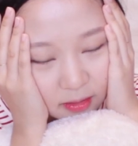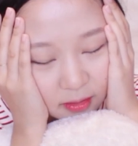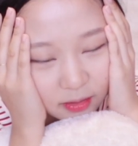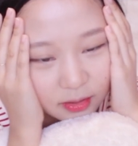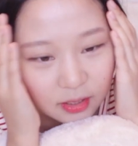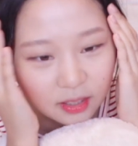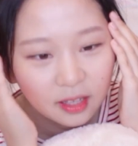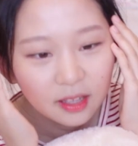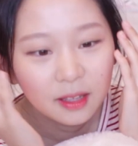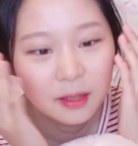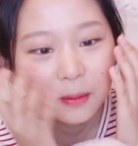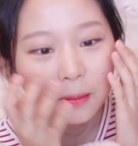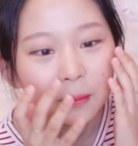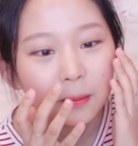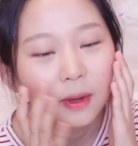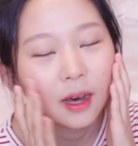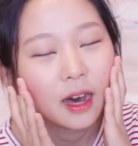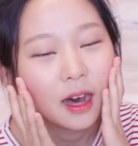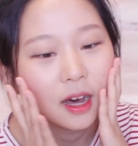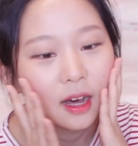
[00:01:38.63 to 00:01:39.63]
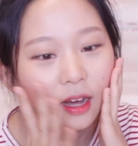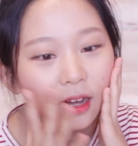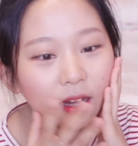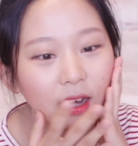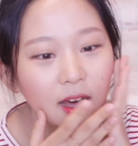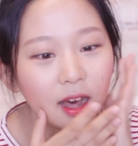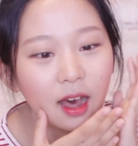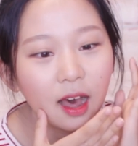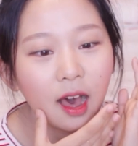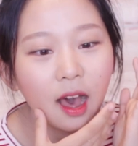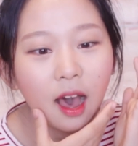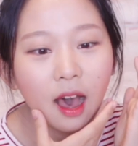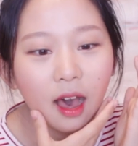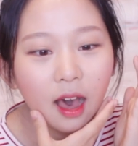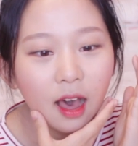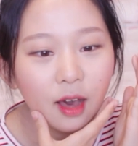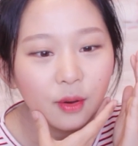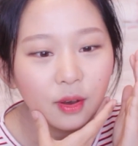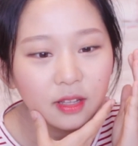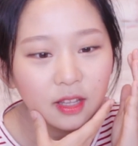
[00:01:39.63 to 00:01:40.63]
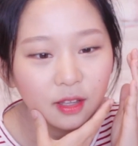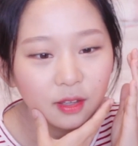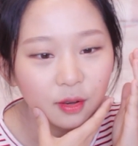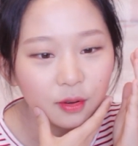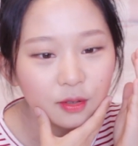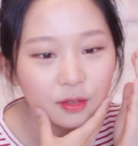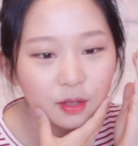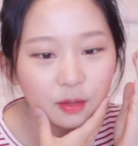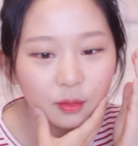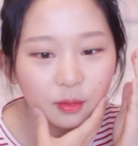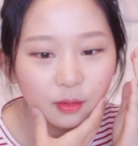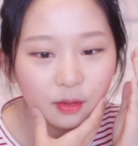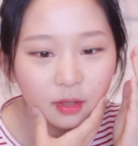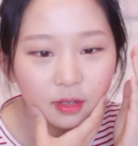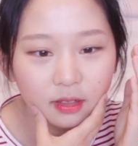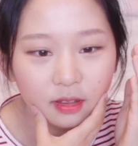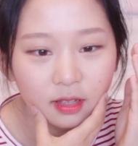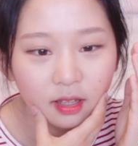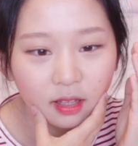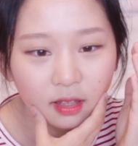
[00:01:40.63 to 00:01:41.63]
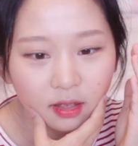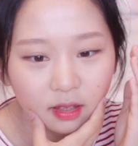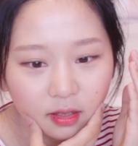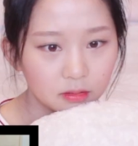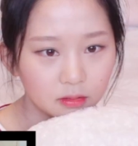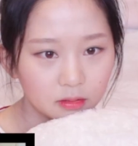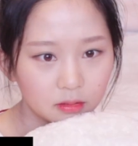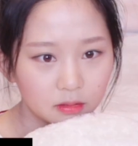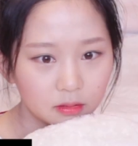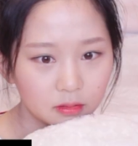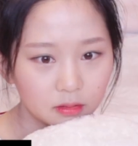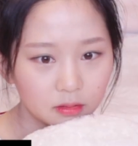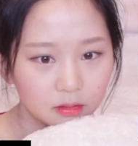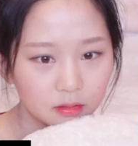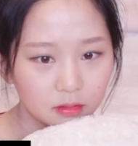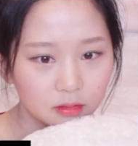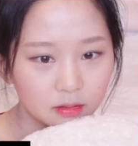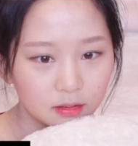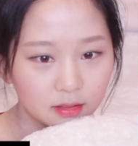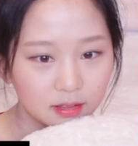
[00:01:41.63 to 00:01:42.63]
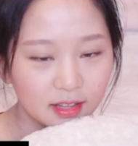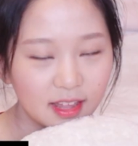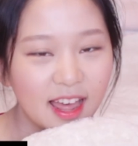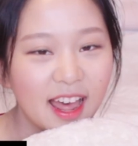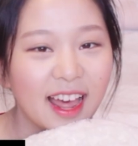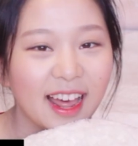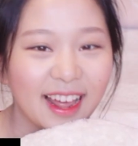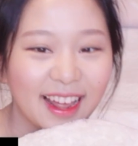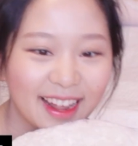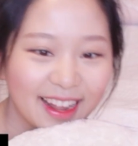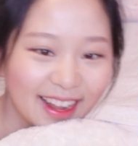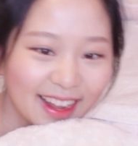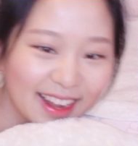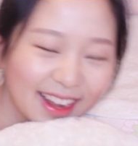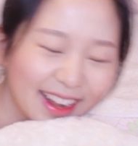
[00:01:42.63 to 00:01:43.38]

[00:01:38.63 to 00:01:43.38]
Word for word: 어떻게 학원에 경련 올것 같아 짱이지 나 이거 그려주셨다